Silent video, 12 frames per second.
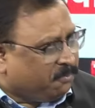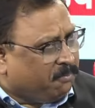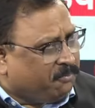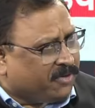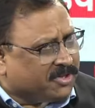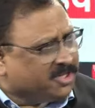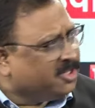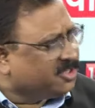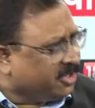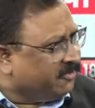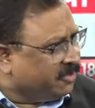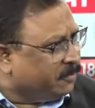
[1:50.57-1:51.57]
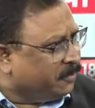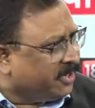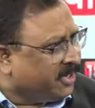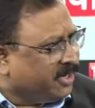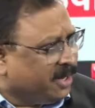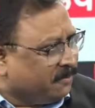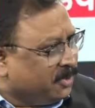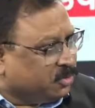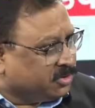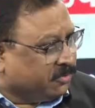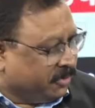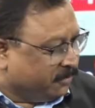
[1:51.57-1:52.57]
फर्जी दस्तावेज भी बन रही है आपने
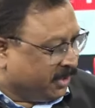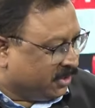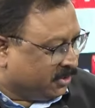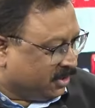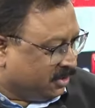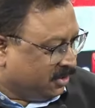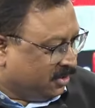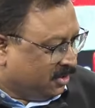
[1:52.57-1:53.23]
उस समय में माना था